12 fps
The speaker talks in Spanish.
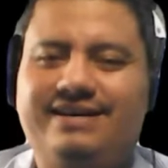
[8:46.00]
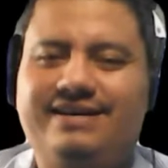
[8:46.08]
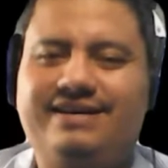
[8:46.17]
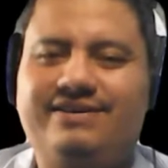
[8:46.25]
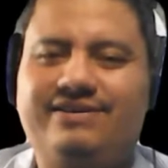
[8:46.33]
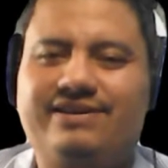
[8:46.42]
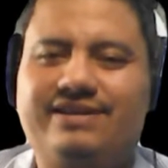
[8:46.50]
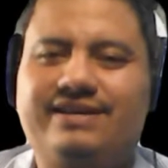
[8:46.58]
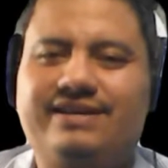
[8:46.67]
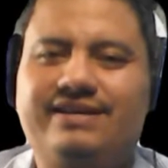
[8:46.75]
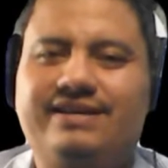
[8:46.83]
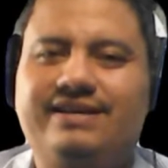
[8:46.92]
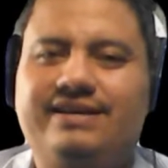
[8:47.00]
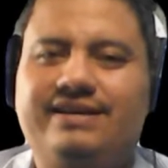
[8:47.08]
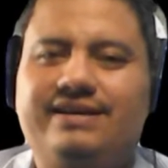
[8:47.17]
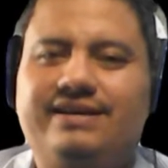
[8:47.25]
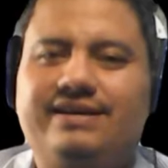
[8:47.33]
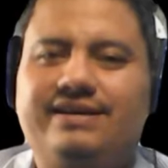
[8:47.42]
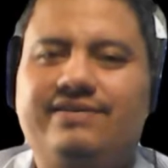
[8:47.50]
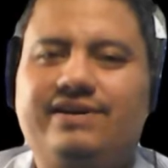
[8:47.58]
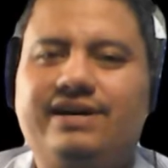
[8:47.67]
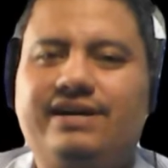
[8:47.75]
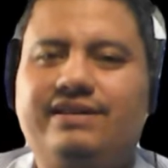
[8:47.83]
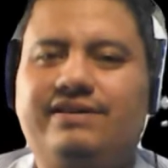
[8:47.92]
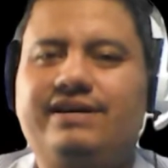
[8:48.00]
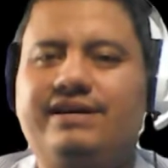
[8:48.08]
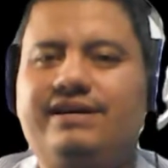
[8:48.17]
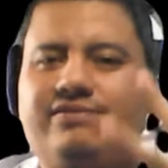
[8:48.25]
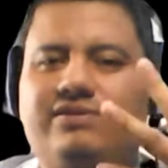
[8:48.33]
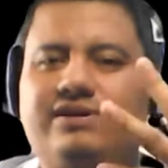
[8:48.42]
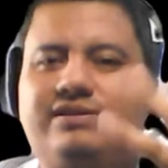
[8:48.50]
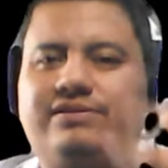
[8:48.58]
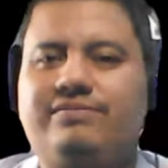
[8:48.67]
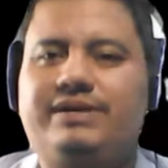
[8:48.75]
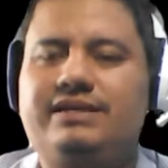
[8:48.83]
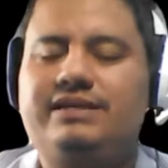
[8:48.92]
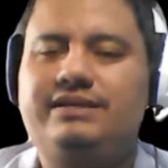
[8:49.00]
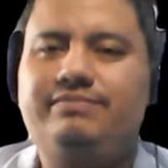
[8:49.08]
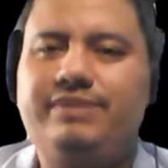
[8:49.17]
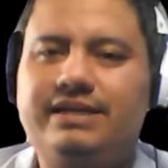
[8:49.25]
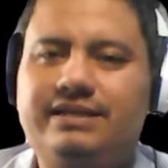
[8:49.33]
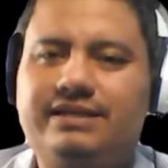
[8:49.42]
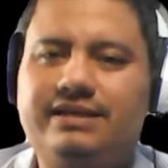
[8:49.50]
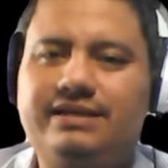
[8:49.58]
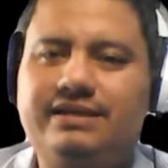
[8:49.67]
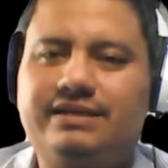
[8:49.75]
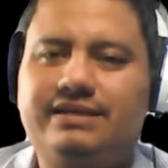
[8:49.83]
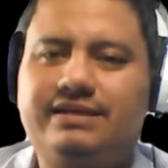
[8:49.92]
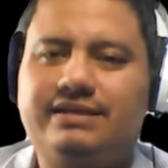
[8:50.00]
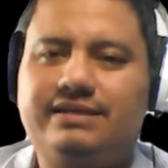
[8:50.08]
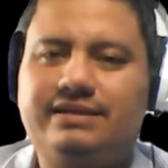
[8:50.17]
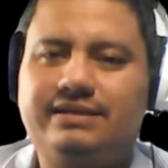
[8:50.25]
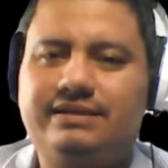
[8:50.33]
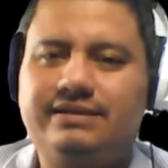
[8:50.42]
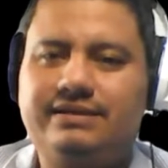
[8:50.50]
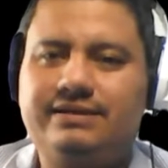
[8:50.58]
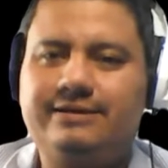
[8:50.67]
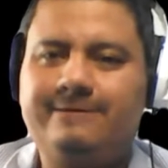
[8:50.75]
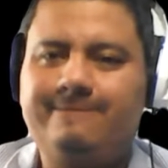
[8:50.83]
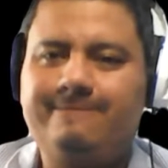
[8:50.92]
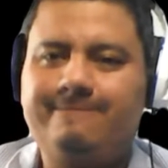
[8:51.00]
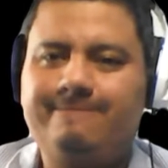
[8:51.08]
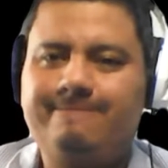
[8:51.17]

A la orden. Ok, nos quedan cuatro participantes eh,